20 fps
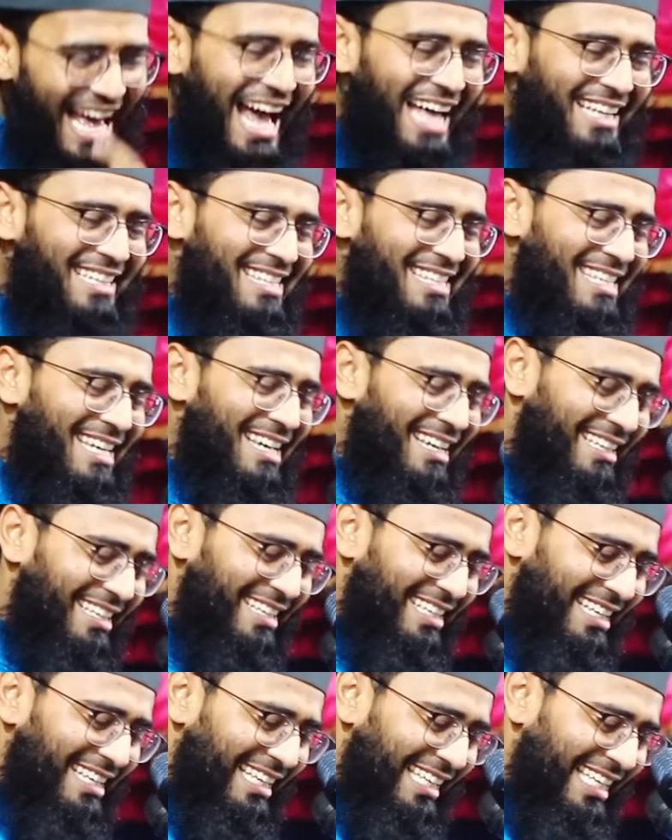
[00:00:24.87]
আচ্ছা
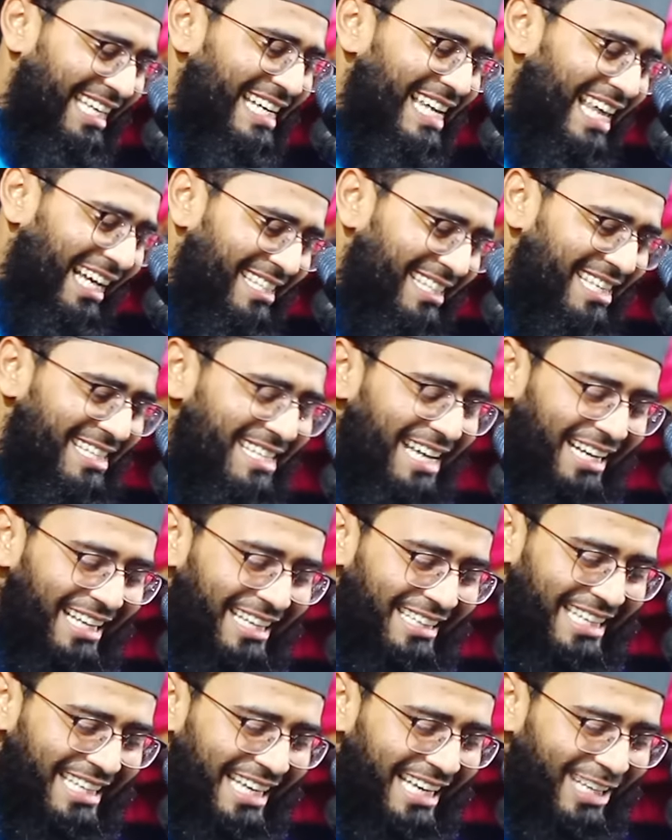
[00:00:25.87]
কি লেখছে
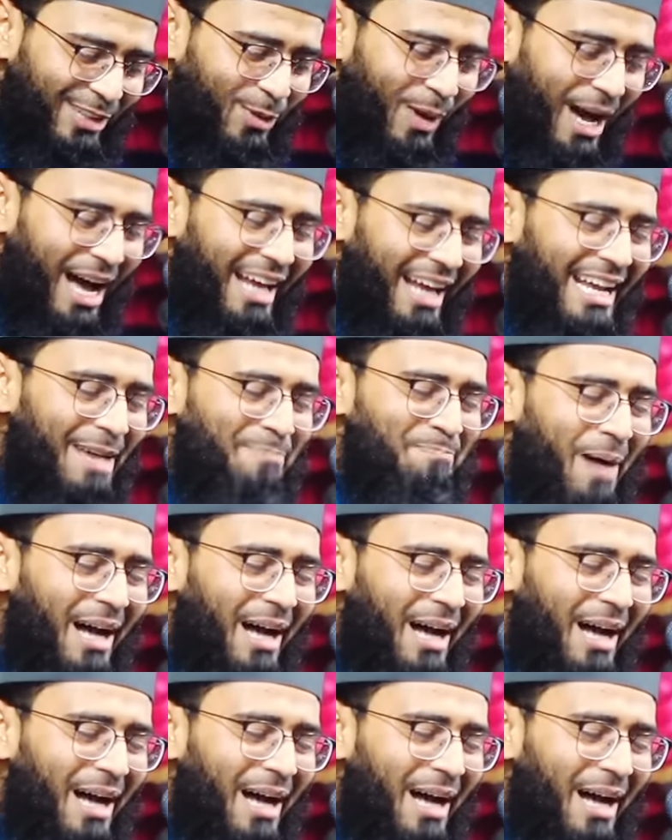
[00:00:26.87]
জানেন দেখি তো আরে